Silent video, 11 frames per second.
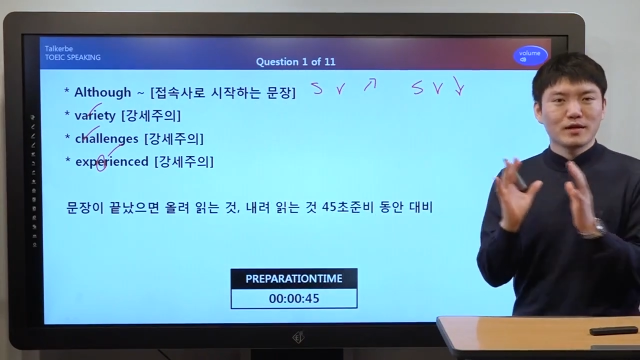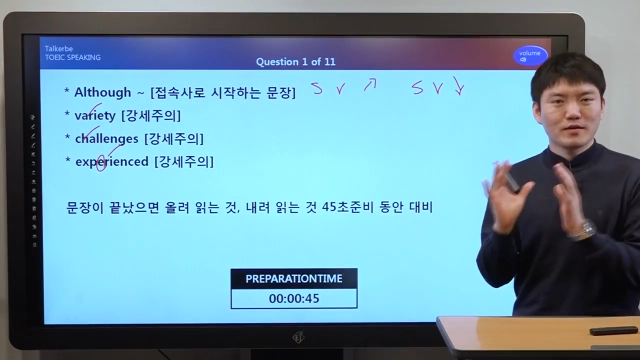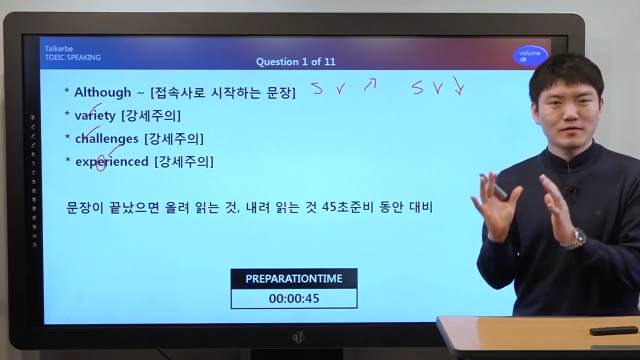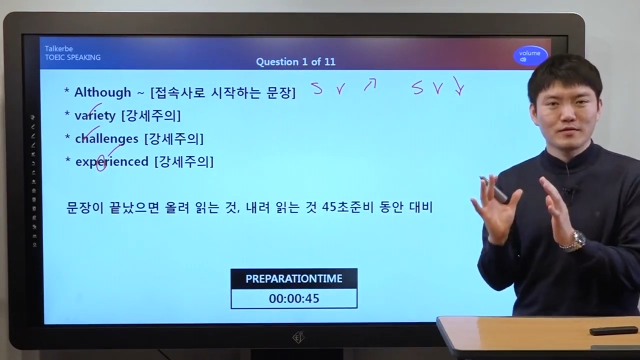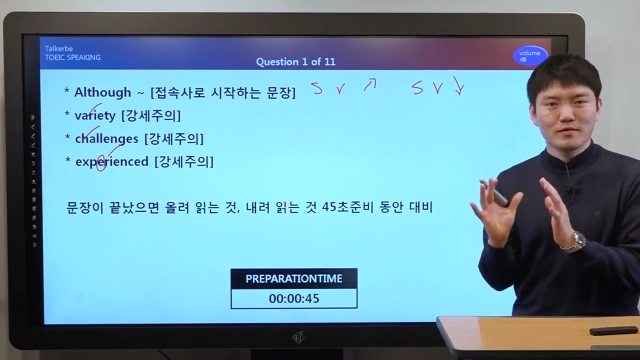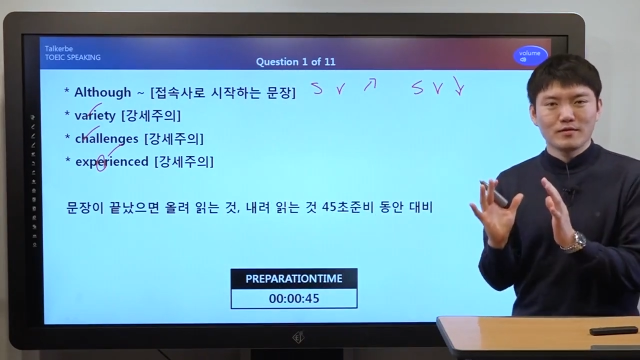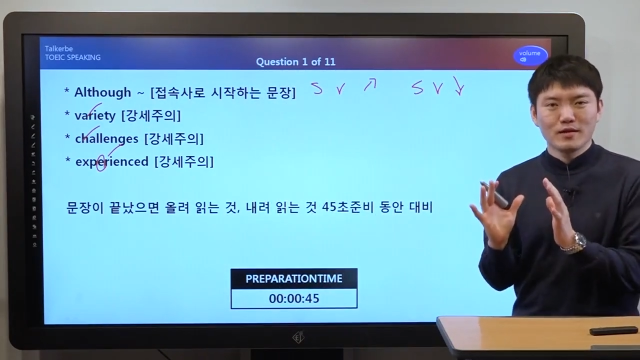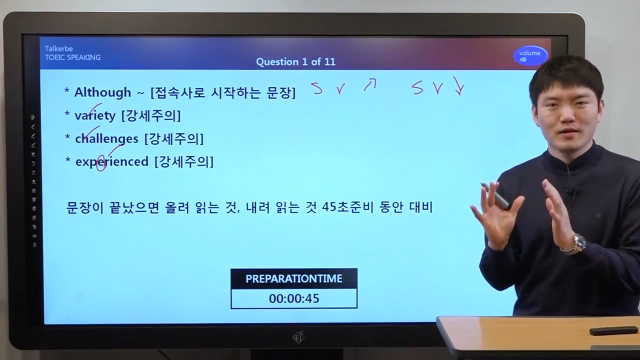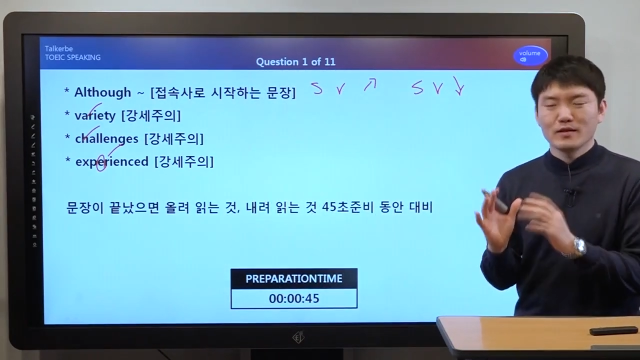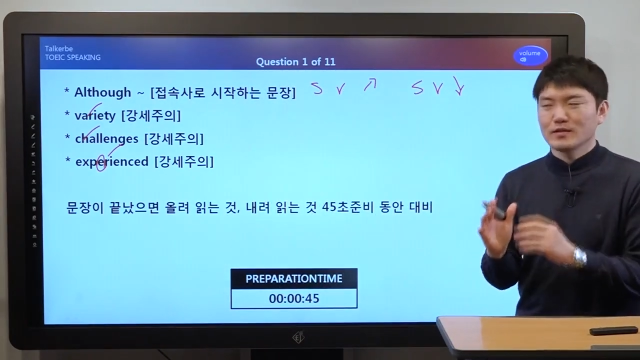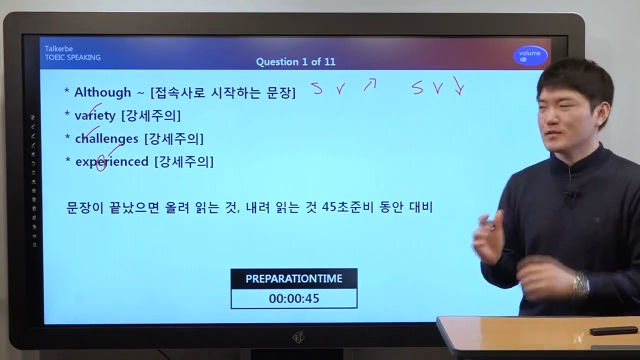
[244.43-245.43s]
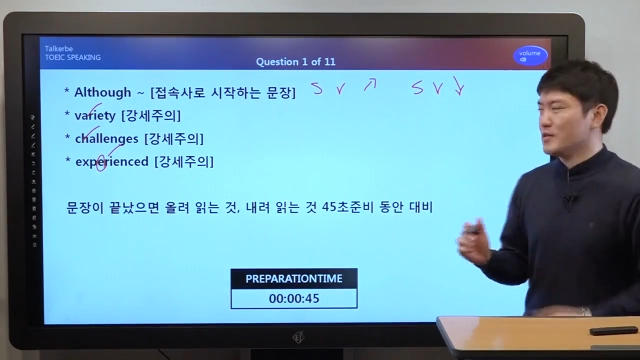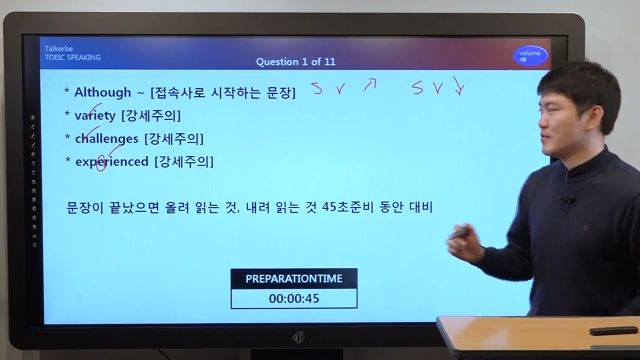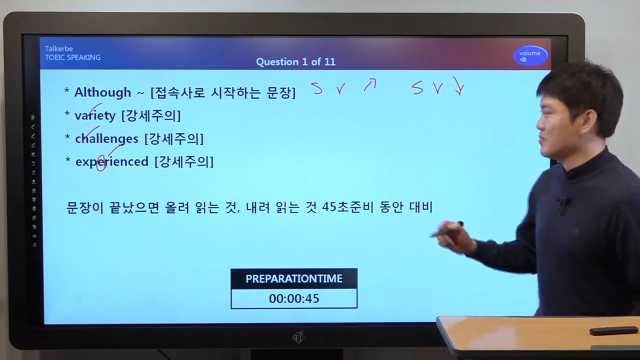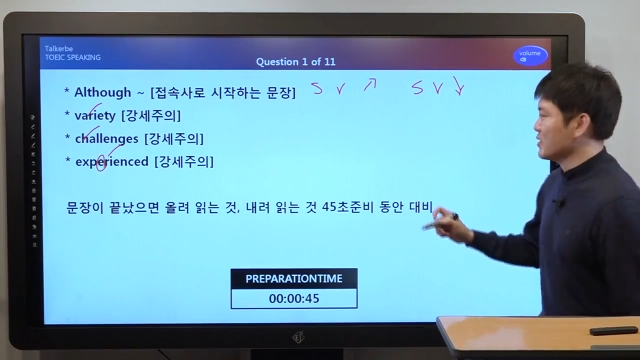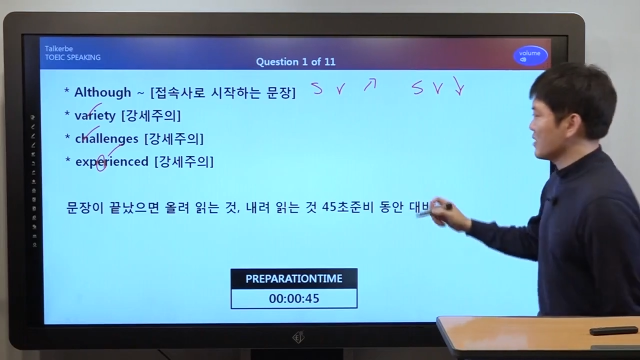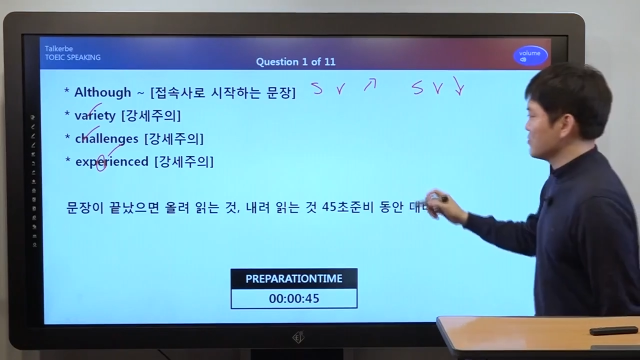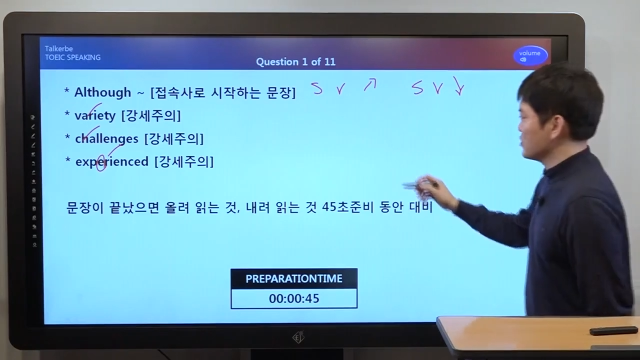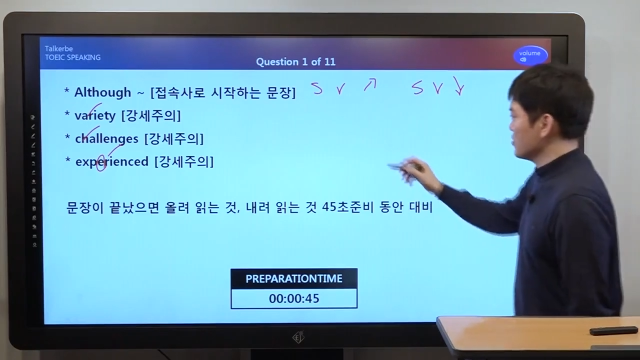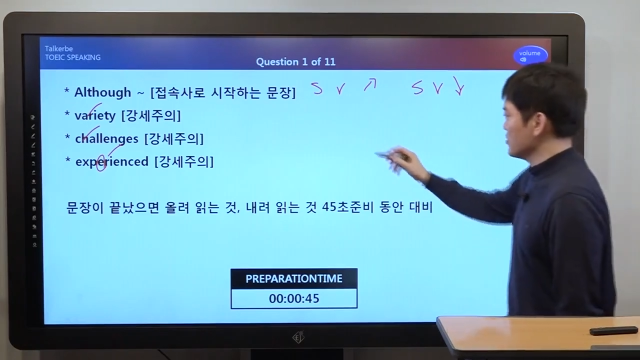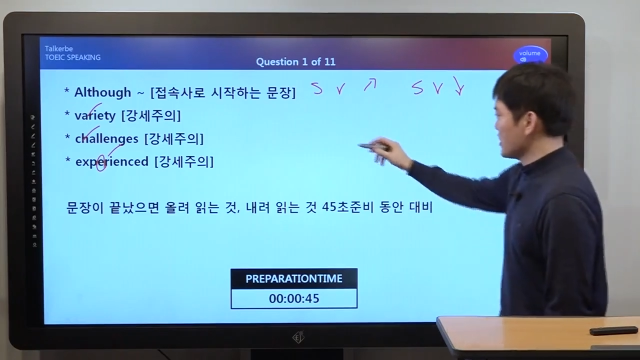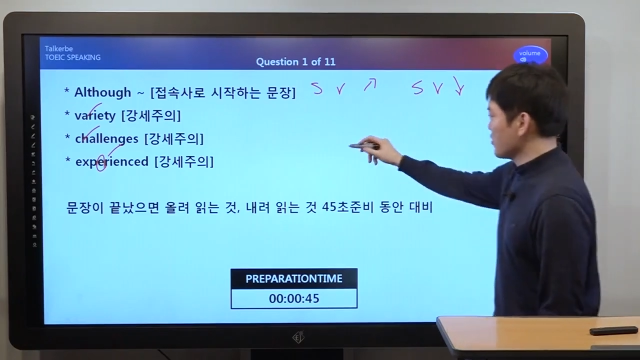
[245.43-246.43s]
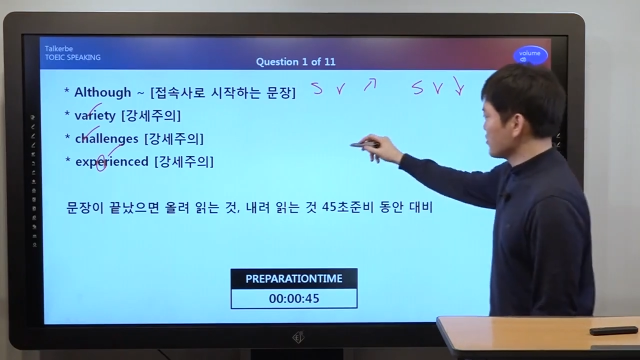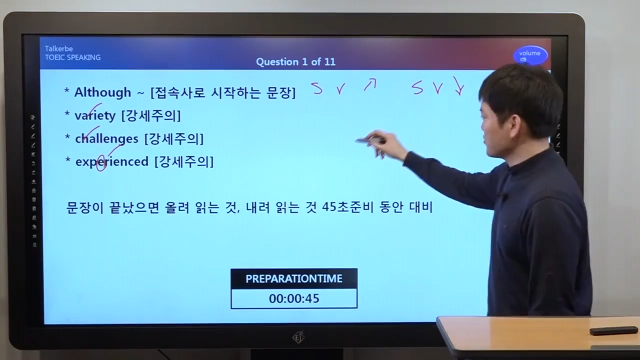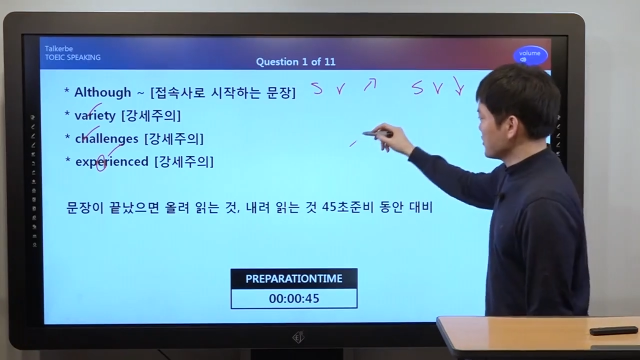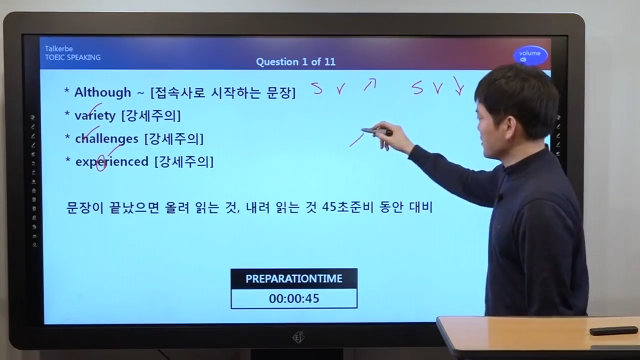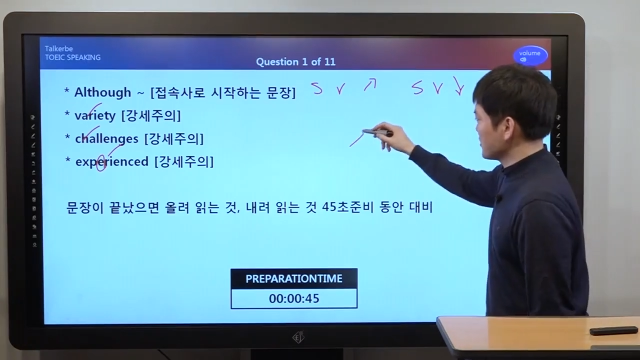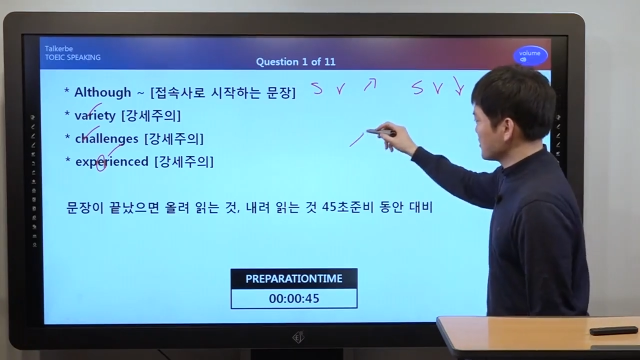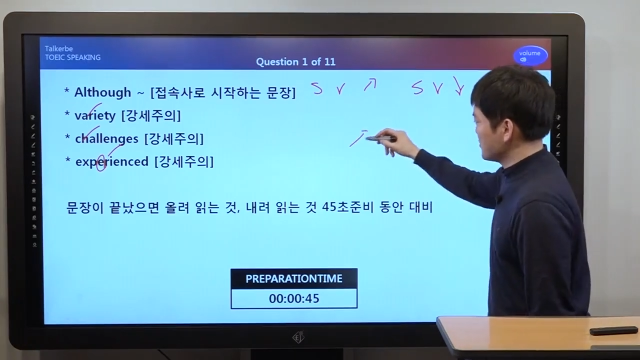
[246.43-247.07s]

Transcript: 내려 읽는 거. 자, 여러분 감점 다 여기서 산다 고